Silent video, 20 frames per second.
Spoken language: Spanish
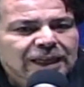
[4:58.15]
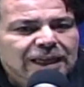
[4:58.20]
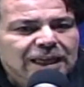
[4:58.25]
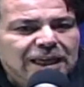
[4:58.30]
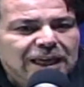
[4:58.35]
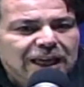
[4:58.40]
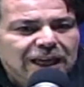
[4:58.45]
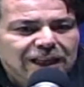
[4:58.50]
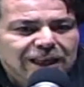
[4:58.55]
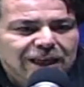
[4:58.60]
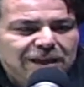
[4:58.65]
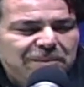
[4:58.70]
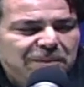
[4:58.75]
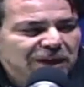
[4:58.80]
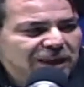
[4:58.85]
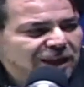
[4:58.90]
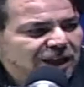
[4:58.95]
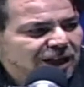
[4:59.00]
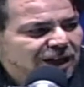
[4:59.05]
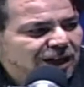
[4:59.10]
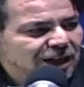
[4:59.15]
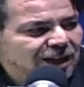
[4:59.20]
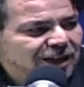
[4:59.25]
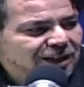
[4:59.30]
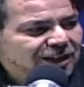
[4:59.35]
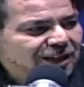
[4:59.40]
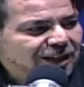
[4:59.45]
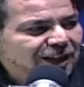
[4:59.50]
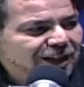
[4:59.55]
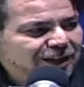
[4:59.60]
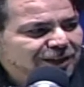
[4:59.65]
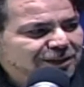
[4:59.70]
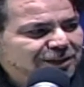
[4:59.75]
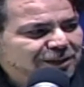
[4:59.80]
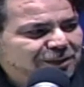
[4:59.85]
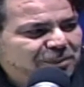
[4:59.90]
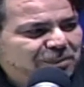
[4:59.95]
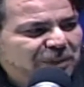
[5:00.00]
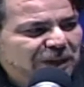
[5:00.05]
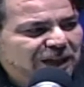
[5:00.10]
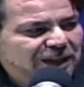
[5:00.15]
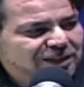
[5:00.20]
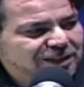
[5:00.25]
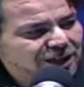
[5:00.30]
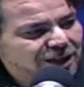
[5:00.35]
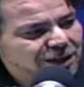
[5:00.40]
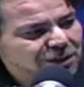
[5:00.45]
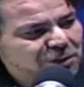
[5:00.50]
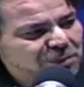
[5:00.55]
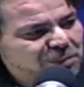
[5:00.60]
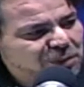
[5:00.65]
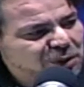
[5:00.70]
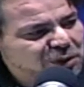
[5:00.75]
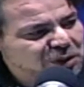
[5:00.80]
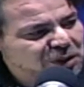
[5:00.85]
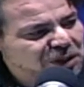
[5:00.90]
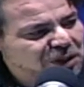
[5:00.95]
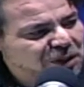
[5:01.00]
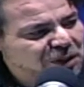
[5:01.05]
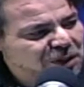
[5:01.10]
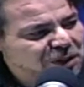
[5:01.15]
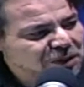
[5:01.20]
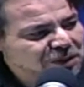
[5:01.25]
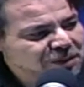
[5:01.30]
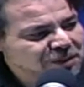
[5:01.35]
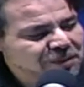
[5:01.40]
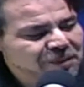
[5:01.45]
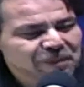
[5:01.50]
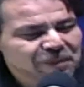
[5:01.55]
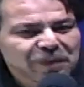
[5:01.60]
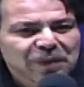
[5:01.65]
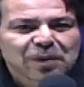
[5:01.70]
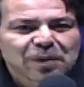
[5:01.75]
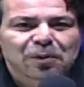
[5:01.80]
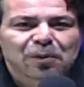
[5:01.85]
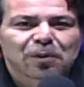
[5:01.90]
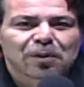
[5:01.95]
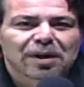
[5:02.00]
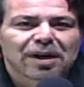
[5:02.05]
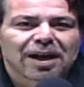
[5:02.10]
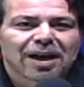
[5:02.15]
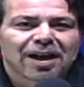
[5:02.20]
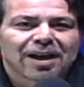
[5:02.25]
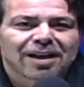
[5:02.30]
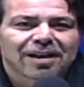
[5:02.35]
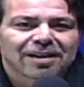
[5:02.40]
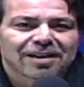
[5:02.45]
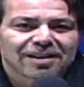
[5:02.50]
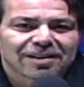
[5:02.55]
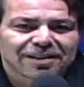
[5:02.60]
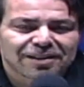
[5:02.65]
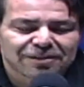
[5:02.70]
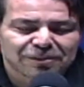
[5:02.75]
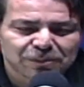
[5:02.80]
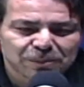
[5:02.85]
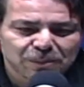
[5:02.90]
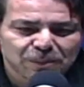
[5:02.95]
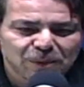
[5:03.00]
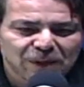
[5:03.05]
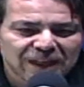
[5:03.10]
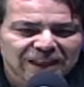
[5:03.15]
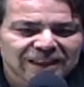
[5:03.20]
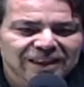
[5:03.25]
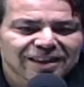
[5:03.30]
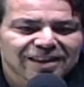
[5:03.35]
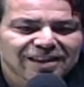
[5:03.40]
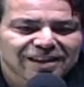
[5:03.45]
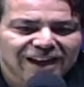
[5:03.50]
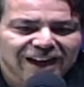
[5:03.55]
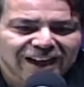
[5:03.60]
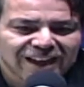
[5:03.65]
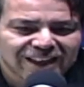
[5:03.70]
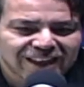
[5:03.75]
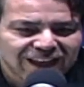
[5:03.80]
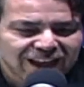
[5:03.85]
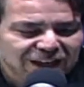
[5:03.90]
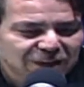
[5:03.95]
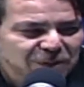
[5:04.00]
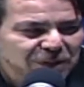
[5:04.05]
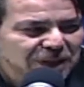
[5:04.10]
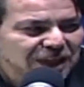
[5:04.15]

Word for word: Y el día de mañana es, para cerrar con broche de oro, un buen track day,